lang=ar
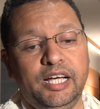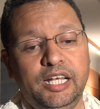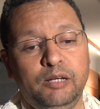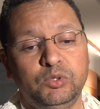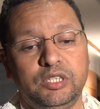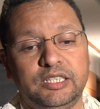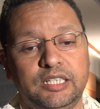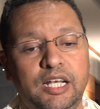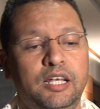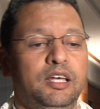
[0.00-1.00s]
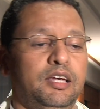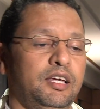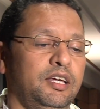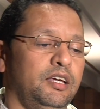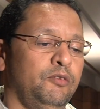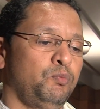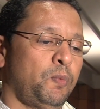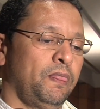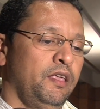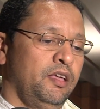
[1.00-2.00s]
على مسلسل آه،
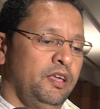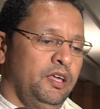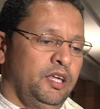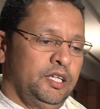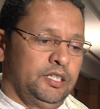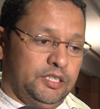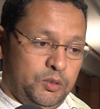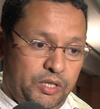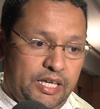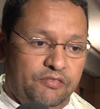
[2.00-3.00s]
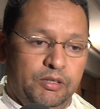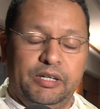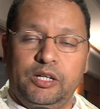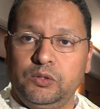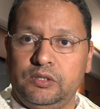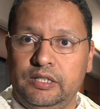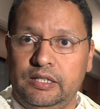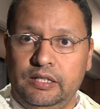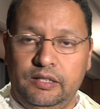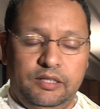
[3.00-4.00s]
تسوية فيما يخص
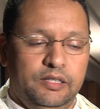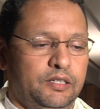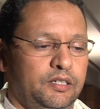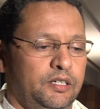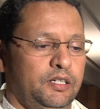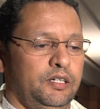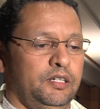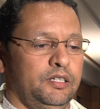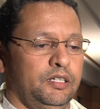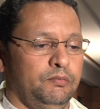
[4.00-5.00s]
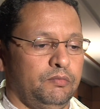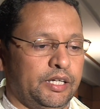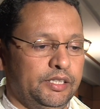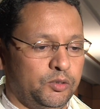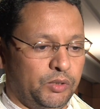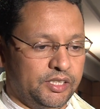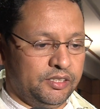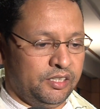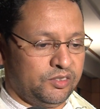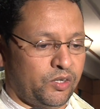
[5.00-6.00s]
آه، قضية
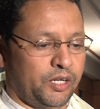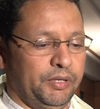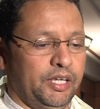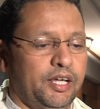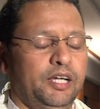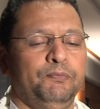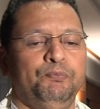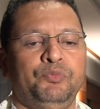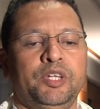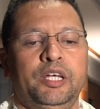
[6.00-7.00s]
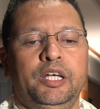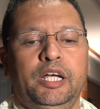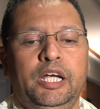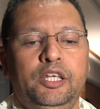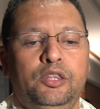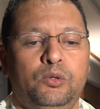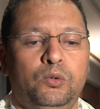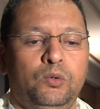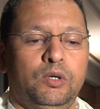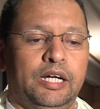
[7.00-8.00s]
وحدتنا الترابية حيث
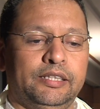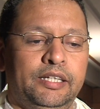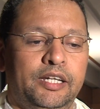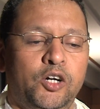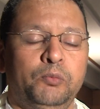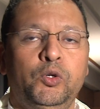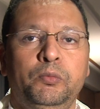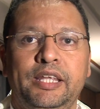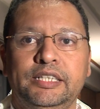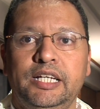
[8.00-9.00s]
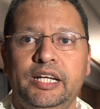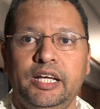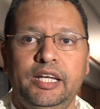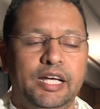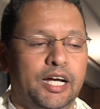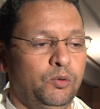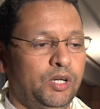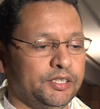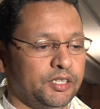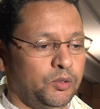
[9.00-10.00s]
أعطيناهم نبذة تاريخية
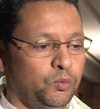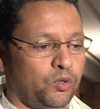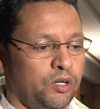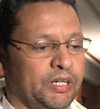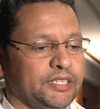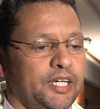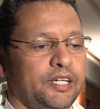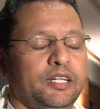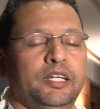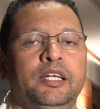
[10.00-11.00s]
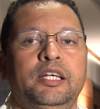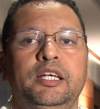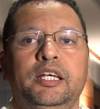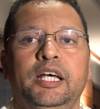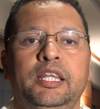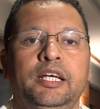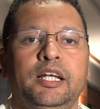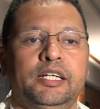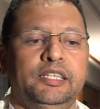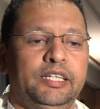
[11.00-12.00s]
حول تطور مسار هذه
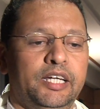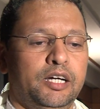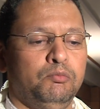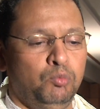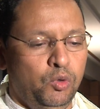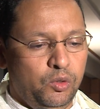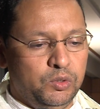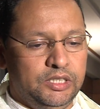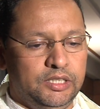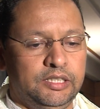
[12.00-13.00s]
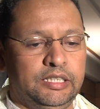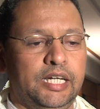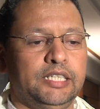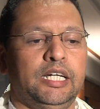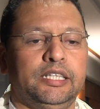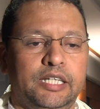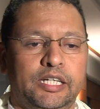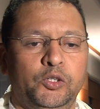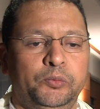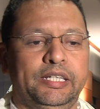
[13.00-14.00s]
القضية منذ الستينات
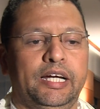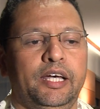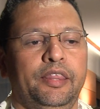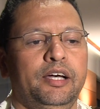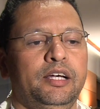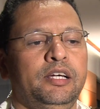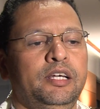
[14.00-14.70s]
حتى يومنا هذا